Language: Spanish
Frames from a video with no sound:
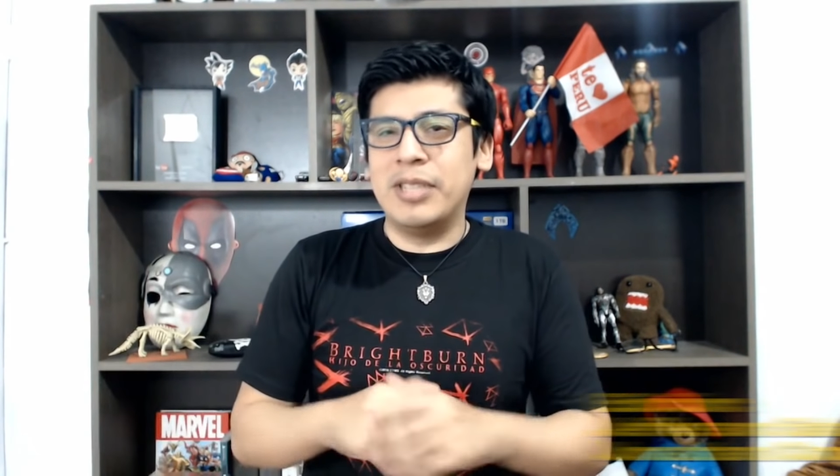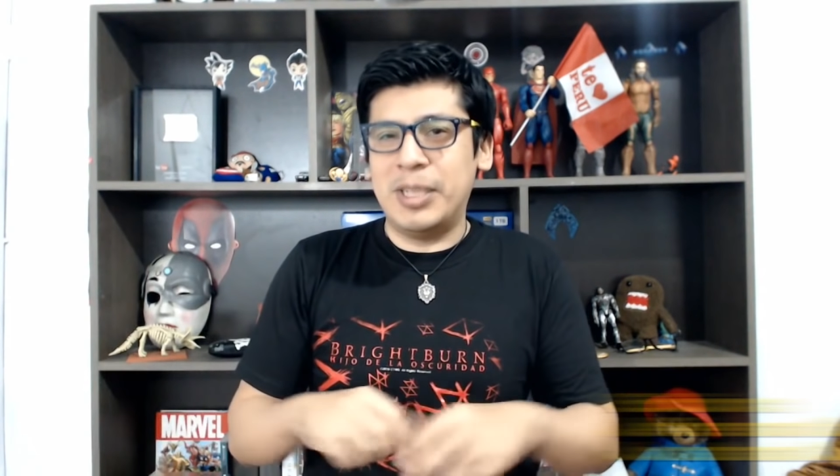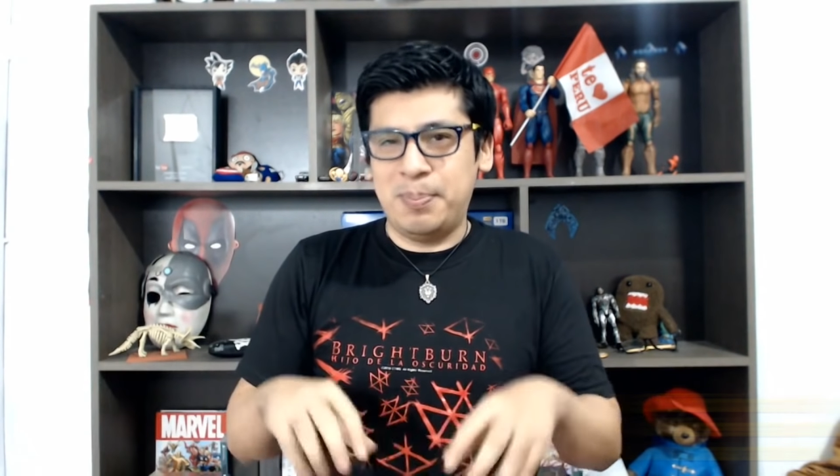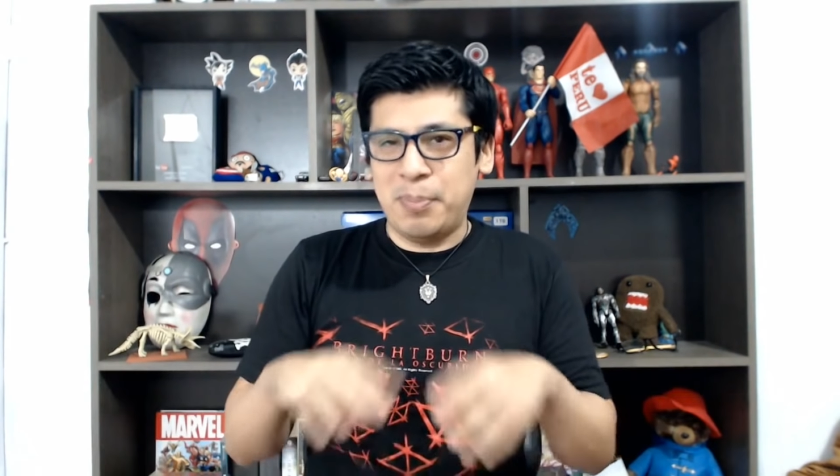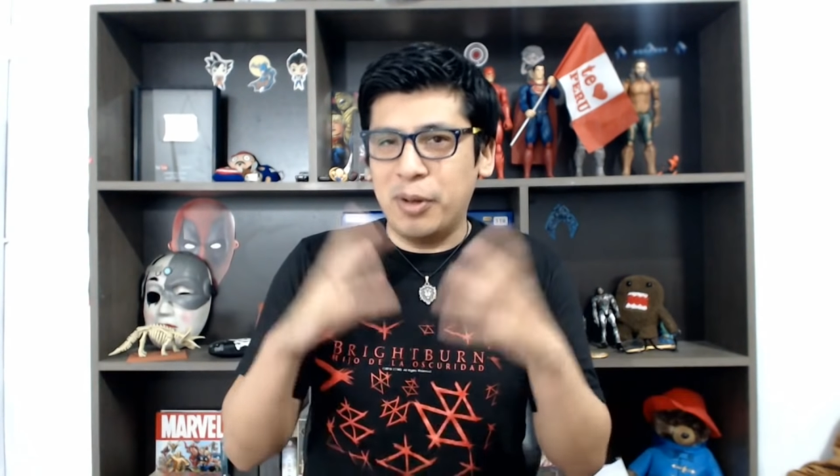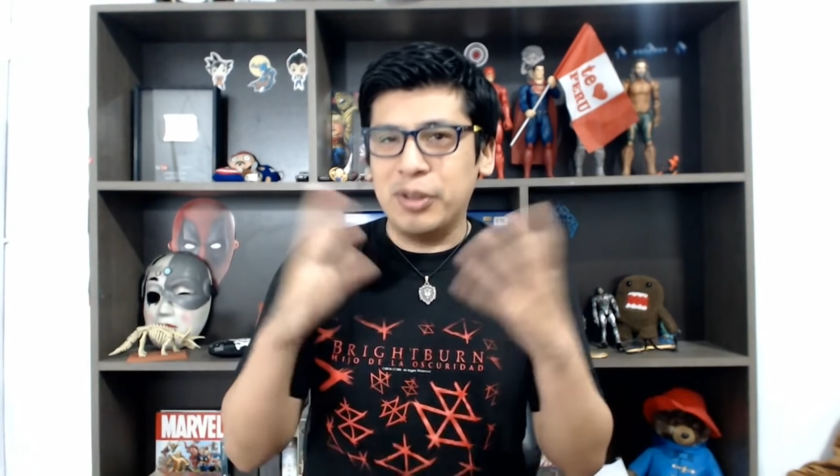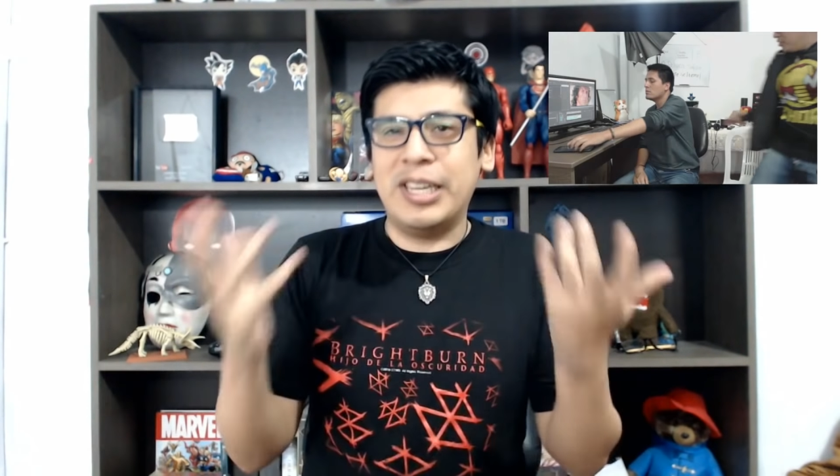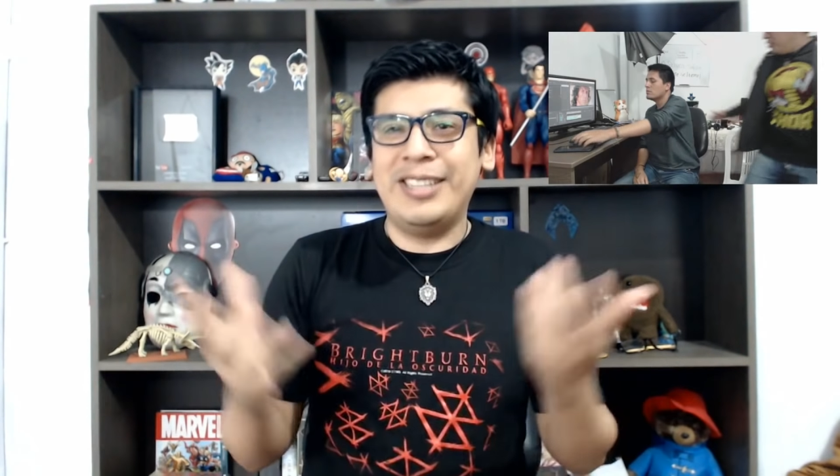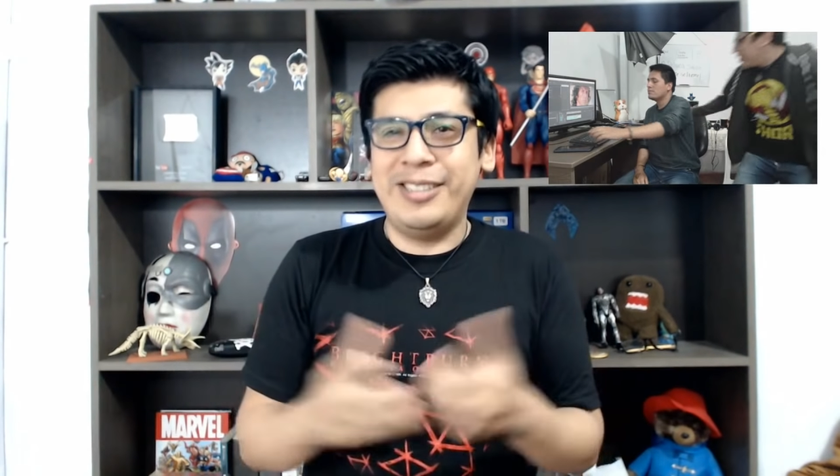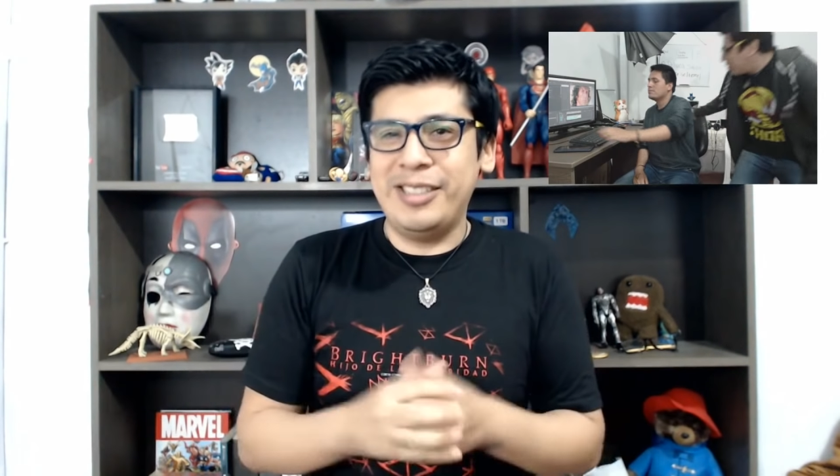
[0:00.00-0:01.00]
spot
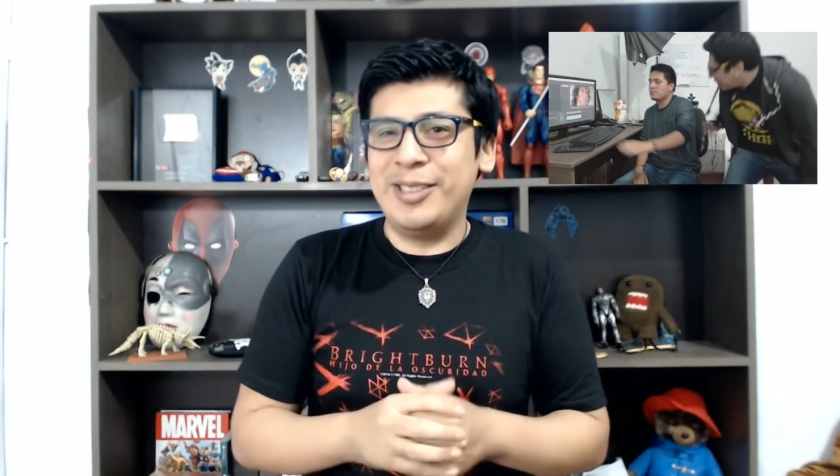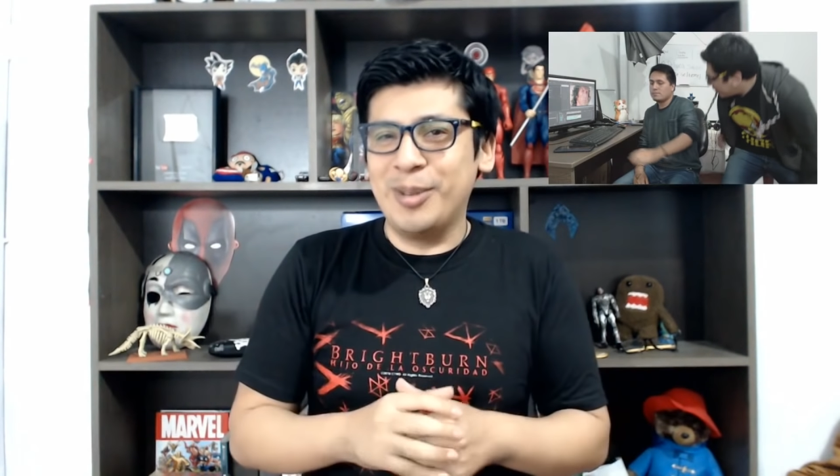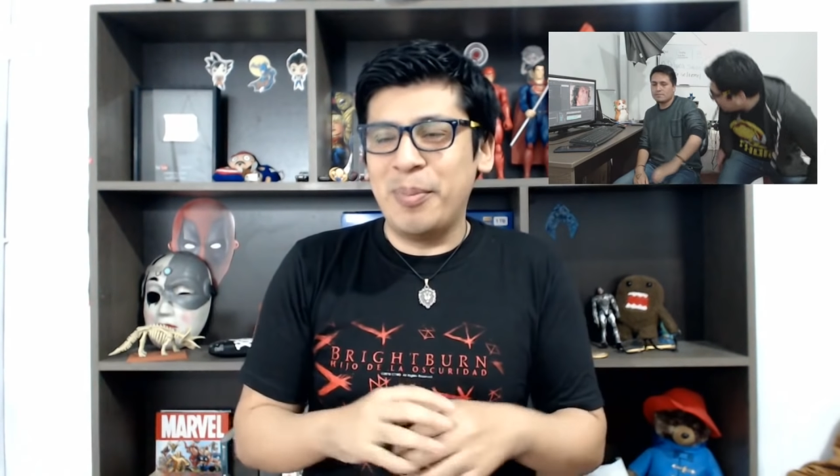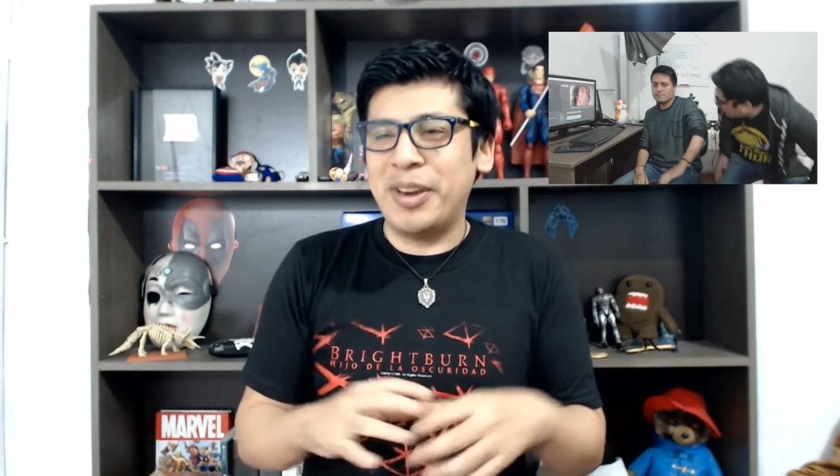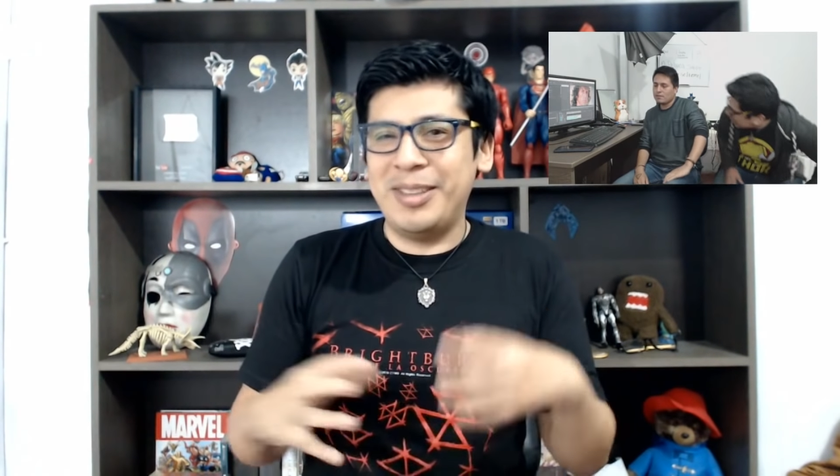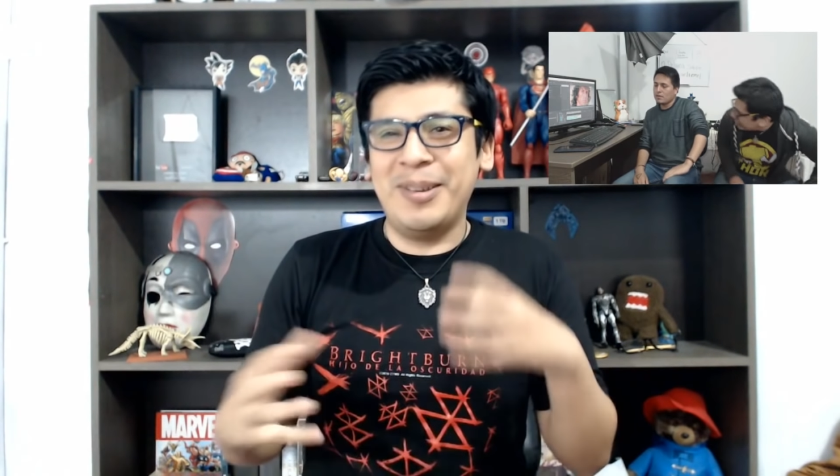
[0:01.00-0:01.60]
así súper